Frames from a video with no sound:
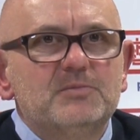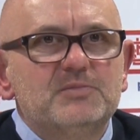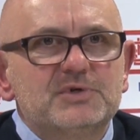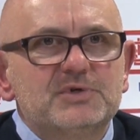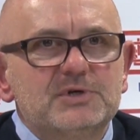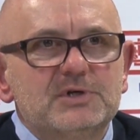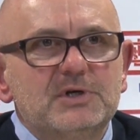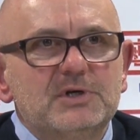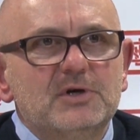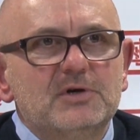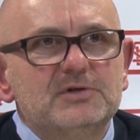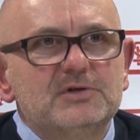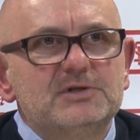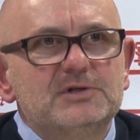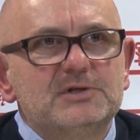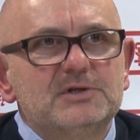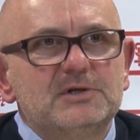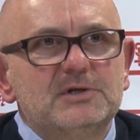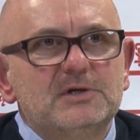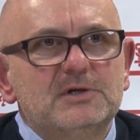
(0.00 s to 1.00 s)

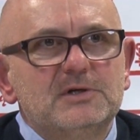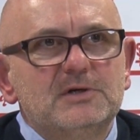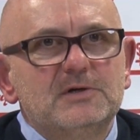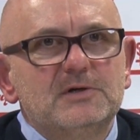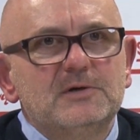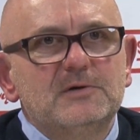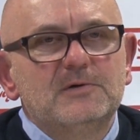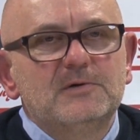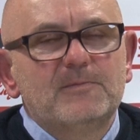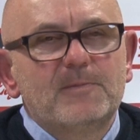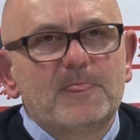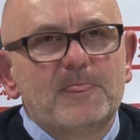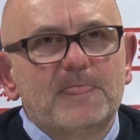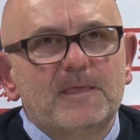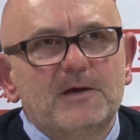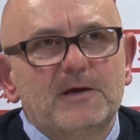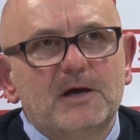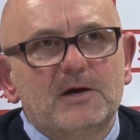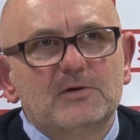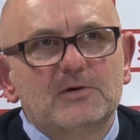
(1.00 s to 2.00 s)
przyjąć y,
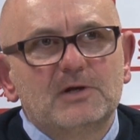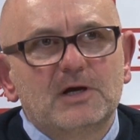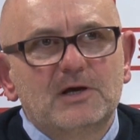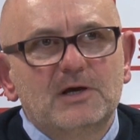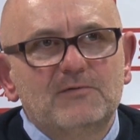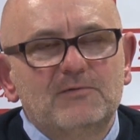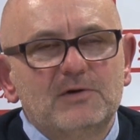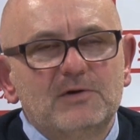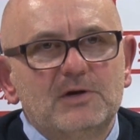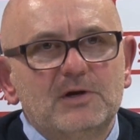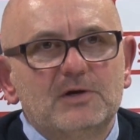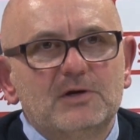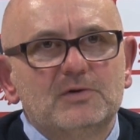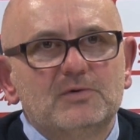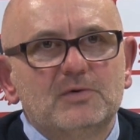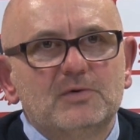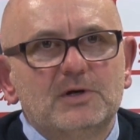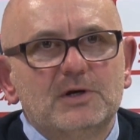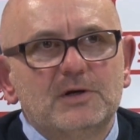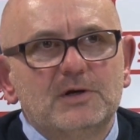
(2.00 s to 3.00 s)
jako taki wynik,
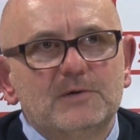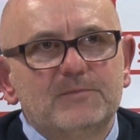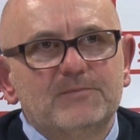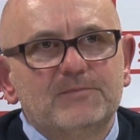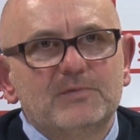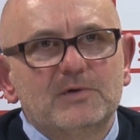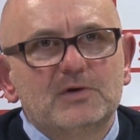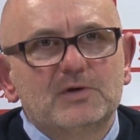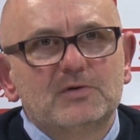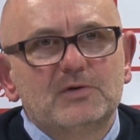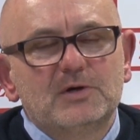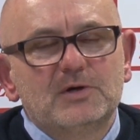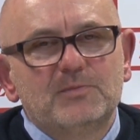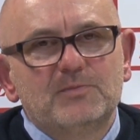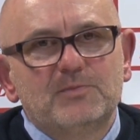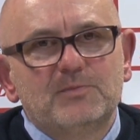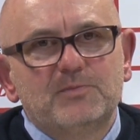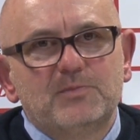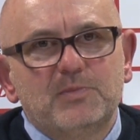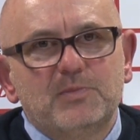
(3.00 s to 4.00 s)
który, który
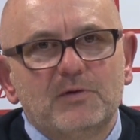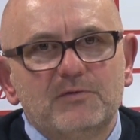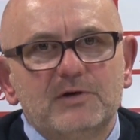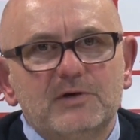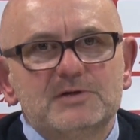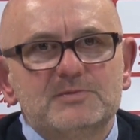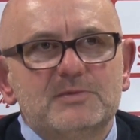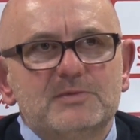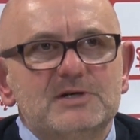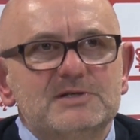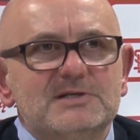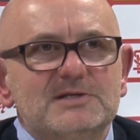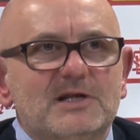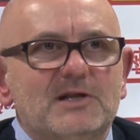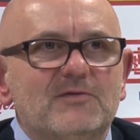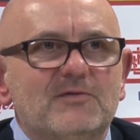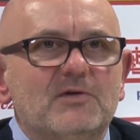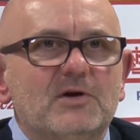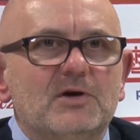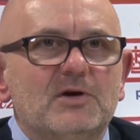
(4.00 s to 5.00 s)
powiedzmy jest
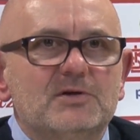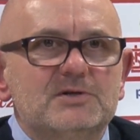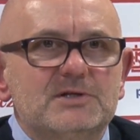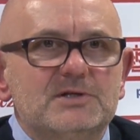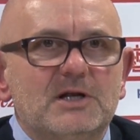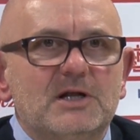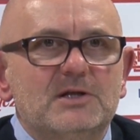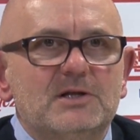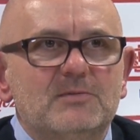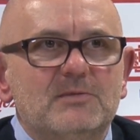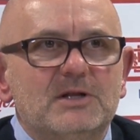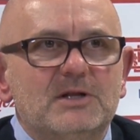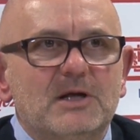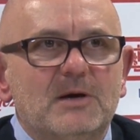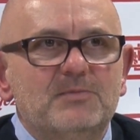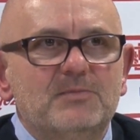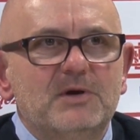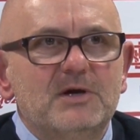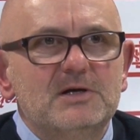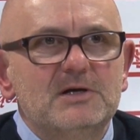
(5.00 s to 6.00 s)
zadowalający na tym
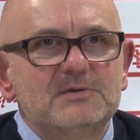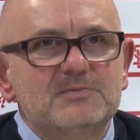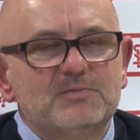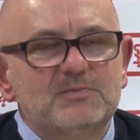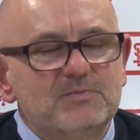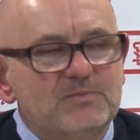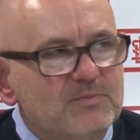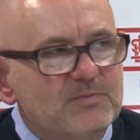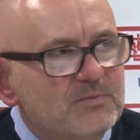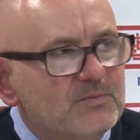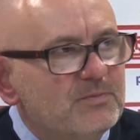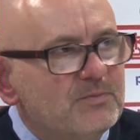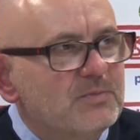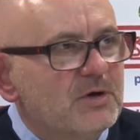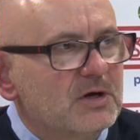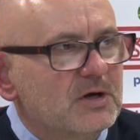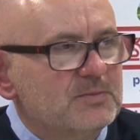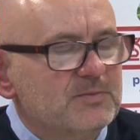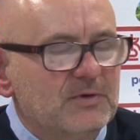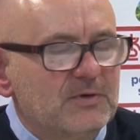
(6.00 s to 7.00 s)
etapie
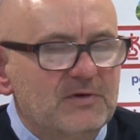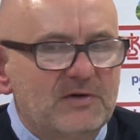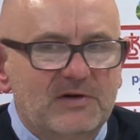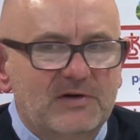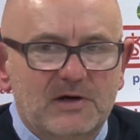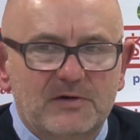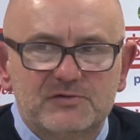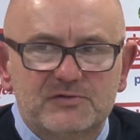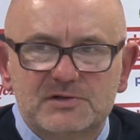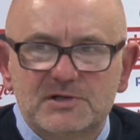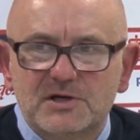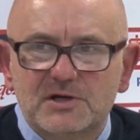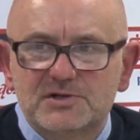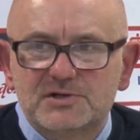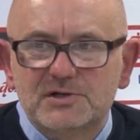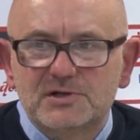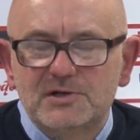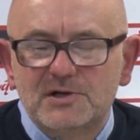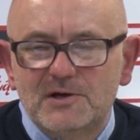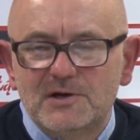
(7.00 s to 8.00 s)
biorąc pod uwagę wszystkie
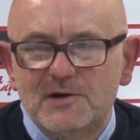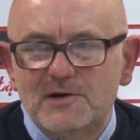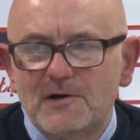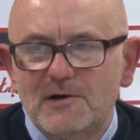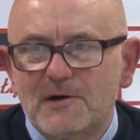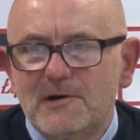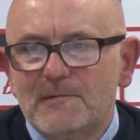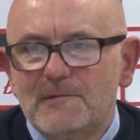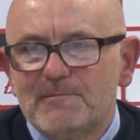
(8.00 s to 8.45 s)
czynniki.